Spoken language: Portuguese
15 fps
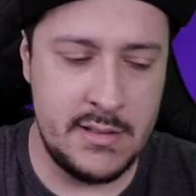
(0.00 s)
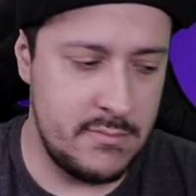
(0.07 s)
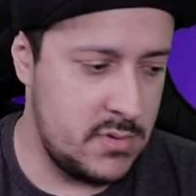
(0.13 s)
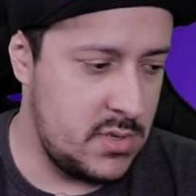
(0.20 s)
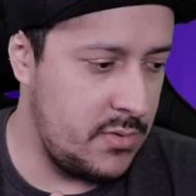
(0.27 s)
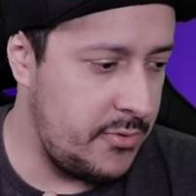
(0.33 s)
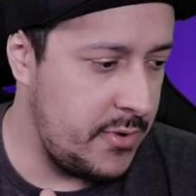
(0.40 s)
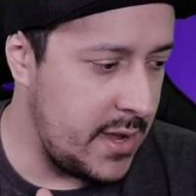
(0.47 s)

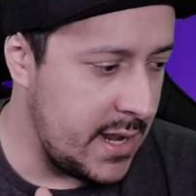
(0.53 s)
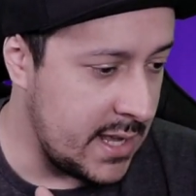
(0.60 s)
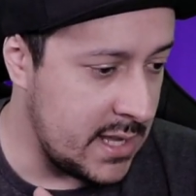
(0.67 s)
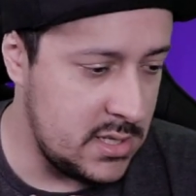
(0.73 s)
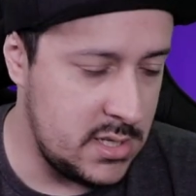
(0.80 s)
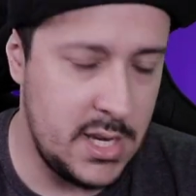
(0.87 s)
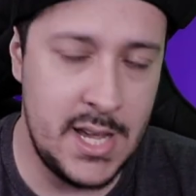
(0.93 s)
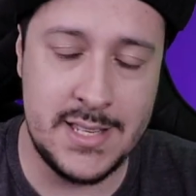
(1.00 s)

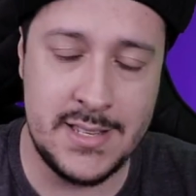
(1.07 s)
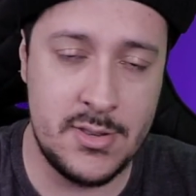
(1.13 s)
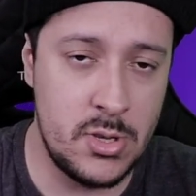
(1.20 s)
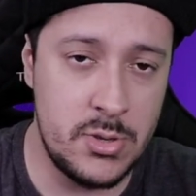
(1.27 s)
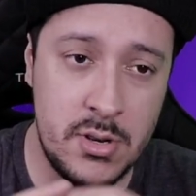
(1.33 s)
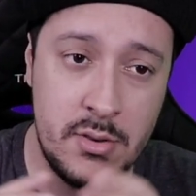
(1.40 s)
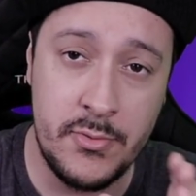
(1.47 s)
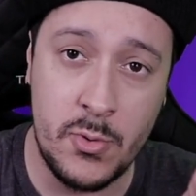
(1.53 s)
diferente essa.
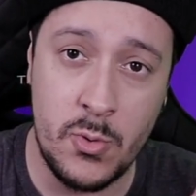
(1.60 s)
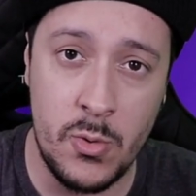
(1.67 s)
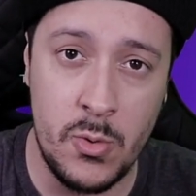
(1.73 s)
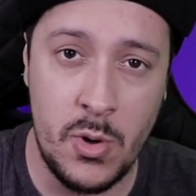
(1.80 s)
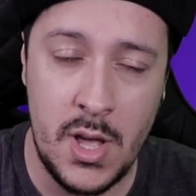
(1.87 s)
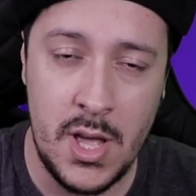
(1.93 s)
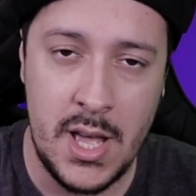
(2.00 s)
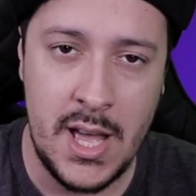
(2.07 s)
Só
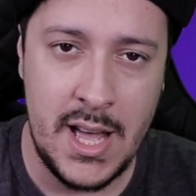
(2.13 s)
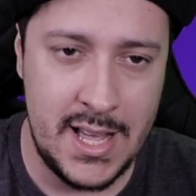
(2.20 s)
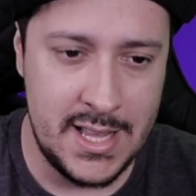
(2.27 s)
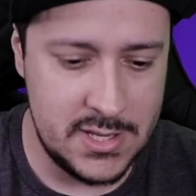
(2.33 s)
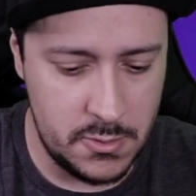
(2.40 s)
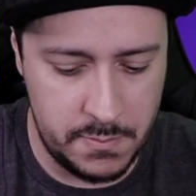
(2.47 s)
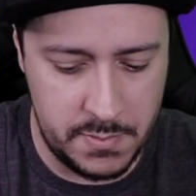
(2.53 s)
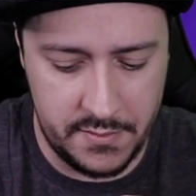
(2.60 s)
danificou a
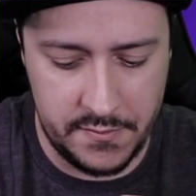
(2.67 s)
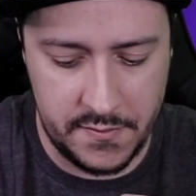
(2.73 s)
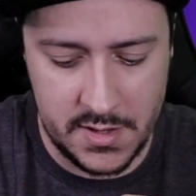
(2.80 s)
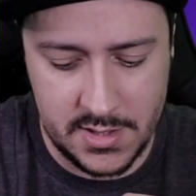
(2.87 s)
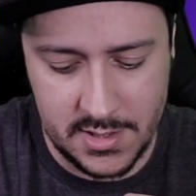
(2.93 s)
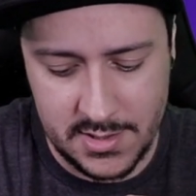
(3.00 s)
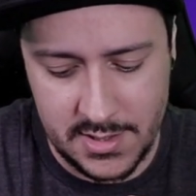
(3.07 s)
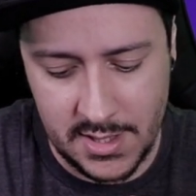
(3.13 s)

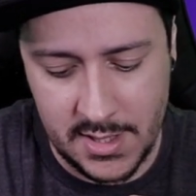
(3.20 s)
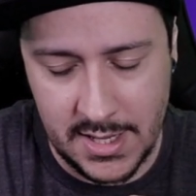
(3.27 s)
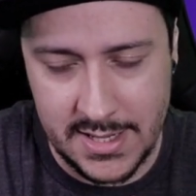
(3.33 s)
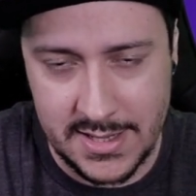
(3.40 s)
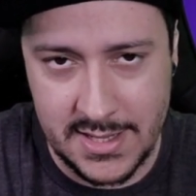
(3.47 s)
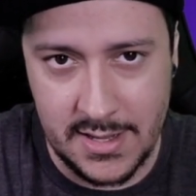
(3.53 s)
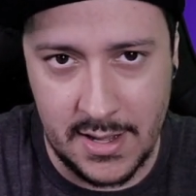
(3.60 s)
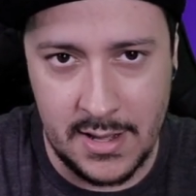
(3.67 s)
superfície, assim,
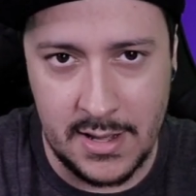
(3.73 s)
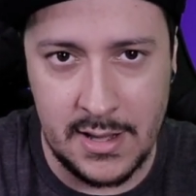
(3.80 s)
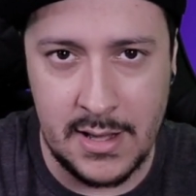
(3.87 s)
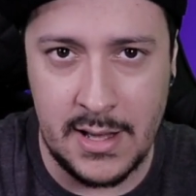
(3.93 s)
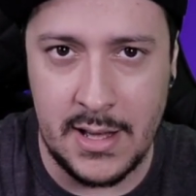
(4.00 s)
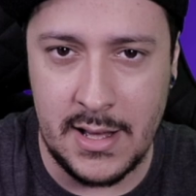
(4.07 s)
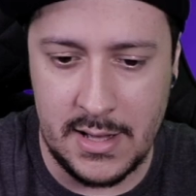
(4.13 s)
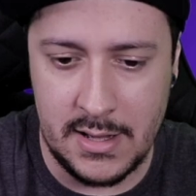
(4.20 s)
a,
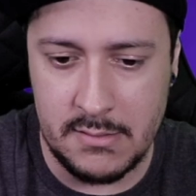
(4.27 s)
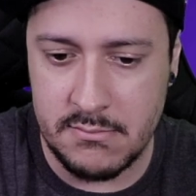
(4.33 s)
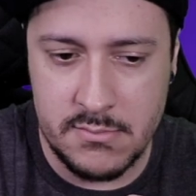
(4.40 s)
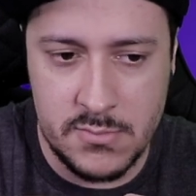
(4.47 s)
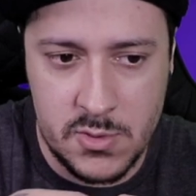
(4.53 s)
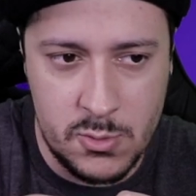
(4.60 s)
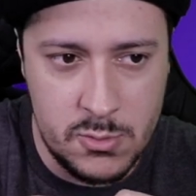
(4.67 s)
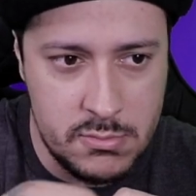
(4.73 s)
a,
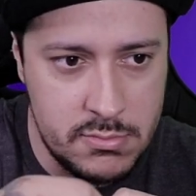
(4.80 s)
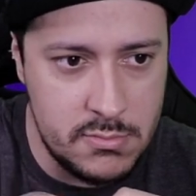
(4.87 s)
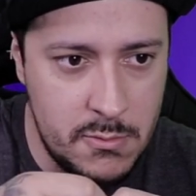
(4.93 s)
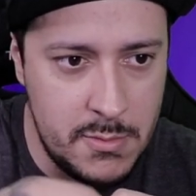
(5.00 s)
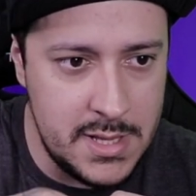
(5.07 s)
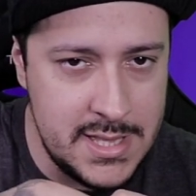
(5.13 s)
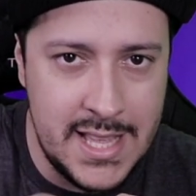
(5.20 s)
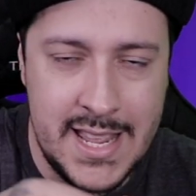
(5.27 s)
o
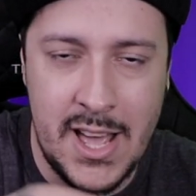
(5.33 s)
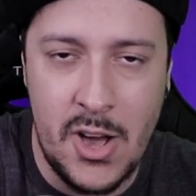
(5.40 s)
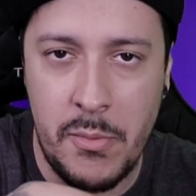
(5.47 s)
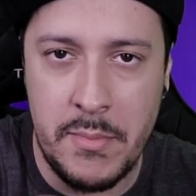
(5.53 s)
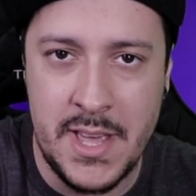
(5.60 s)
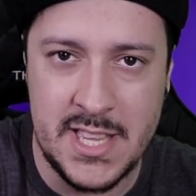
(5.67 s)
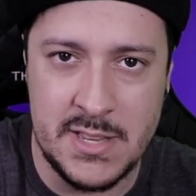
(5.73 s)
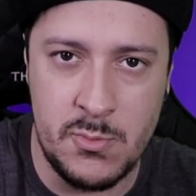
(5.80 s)
material
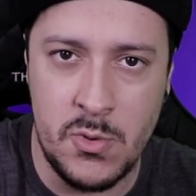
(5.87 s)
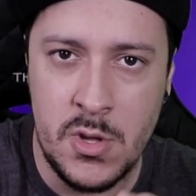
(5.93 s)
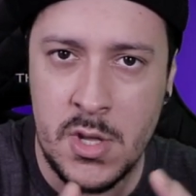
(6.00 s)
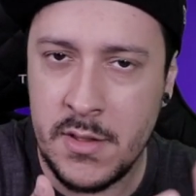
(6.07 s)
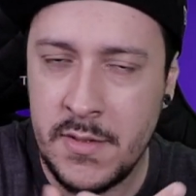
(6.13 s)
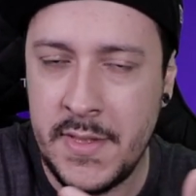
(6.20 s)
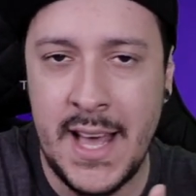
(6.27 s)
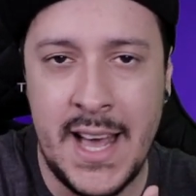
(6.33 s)
mesmo
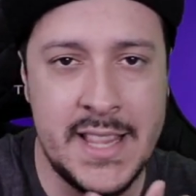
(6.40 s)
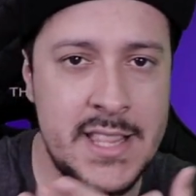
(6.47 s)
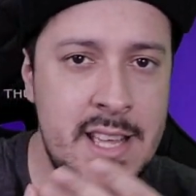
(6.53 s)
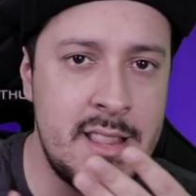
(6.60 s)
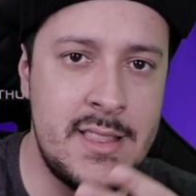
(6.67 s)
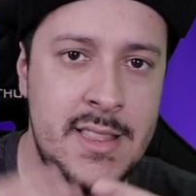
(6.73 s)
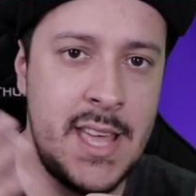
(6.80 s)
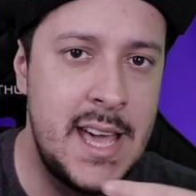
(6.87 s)
nada
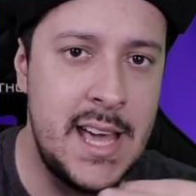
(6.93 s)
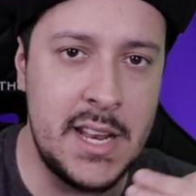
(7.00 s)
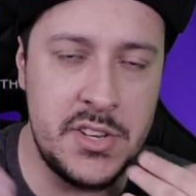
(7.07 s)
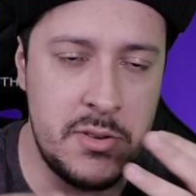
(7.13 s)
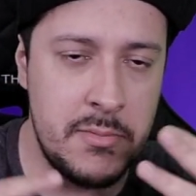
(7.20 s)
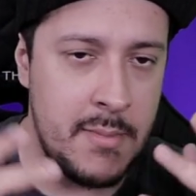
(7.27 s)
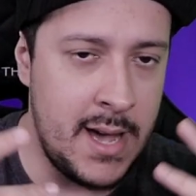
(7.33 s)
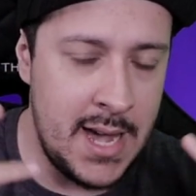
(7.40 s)
da tela,
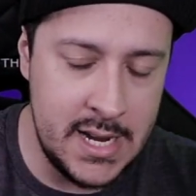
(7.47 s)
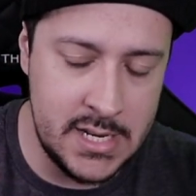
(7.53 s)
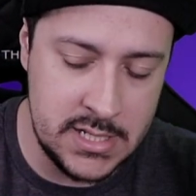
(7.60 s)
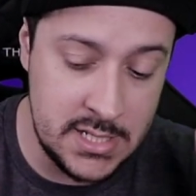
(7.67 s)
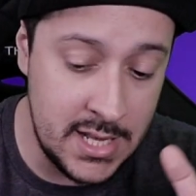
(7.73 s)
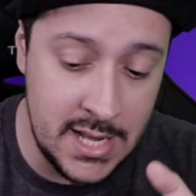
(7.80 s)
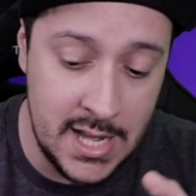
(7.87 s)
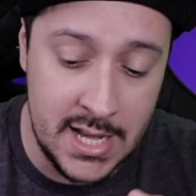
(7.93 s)
de
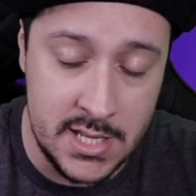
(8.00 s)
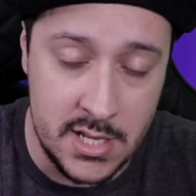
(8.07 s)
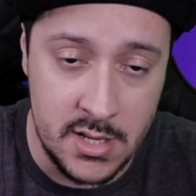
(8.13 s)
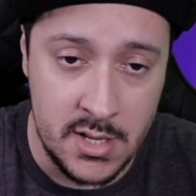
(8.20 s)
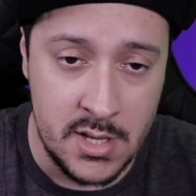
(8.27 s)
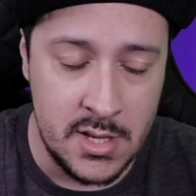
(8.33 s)
imagem, nem nada.